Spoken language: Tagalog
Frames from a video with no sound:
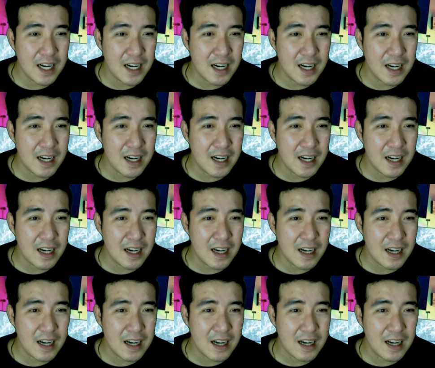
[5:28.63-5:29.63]
Tangle
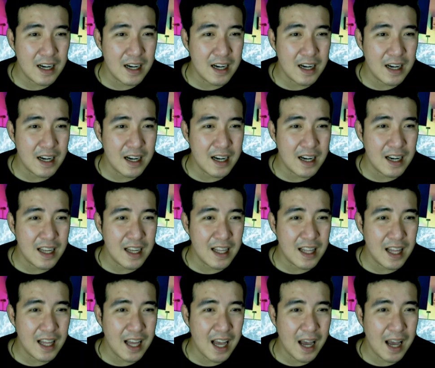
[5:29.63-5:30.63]
talaga umay mo pag
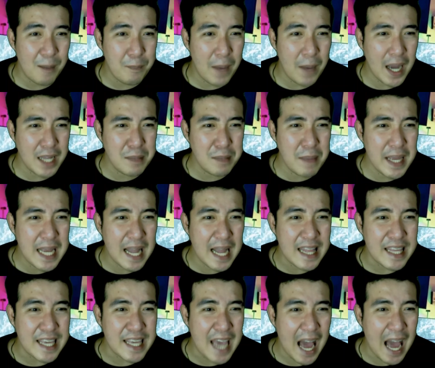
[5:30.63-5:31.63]
naglaro ka nito. Bakit may
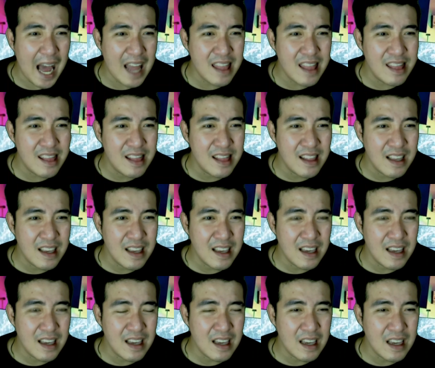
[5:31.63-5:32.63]
Walang ganyan? Masama kung gusto
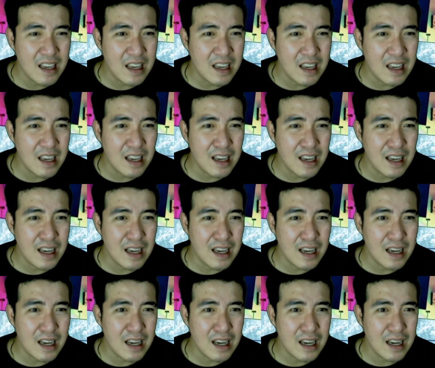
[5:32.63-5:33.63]
nyo subukan, malay
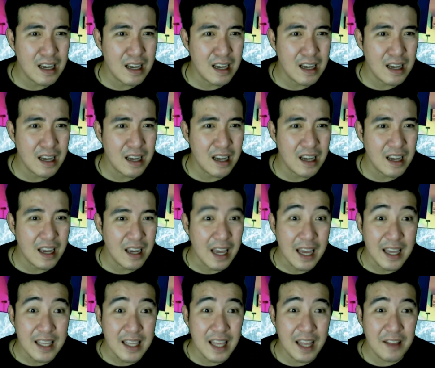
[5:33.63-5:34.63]
nyo magustuhan nyo rin.
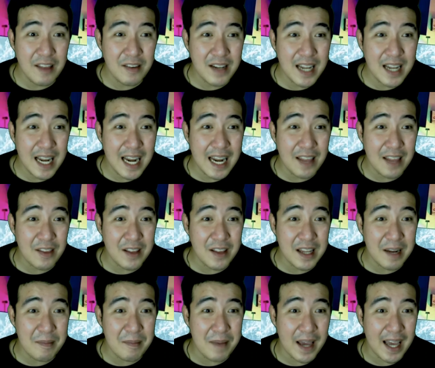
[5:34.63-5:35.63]
Yan yung nilalaro
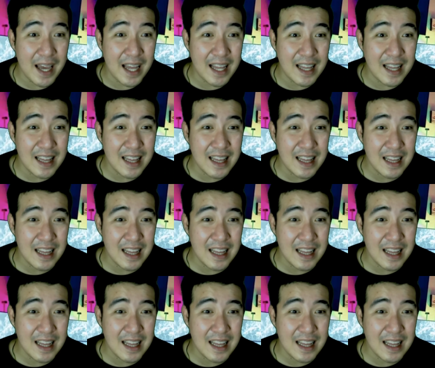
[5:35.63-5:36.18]
nila, Belle?